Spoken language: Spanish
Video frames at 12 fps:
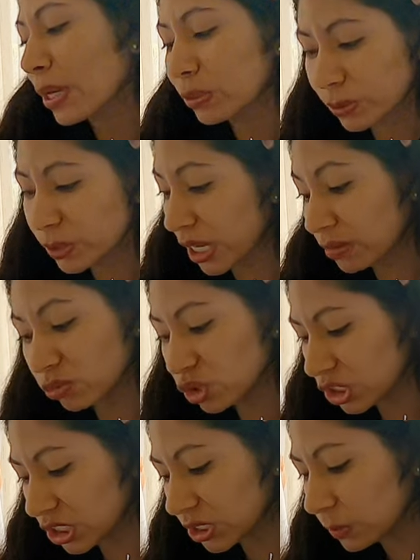Me gustan
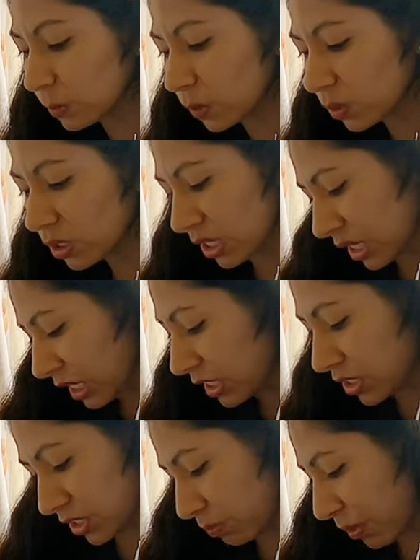muchísimo
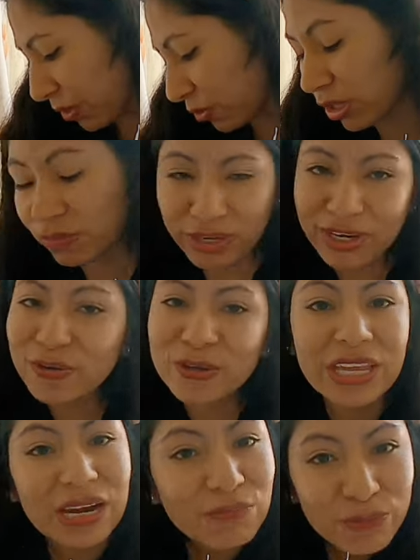y espero también
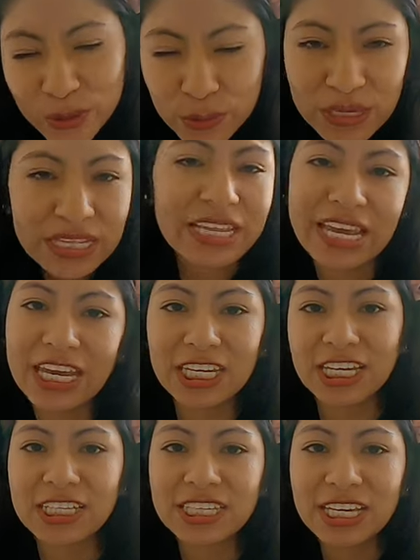cuidar muy bien de
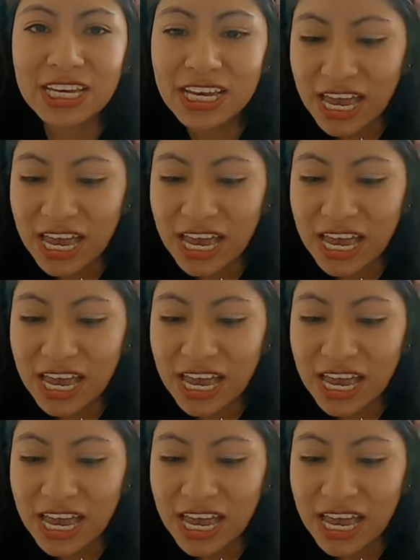ellas.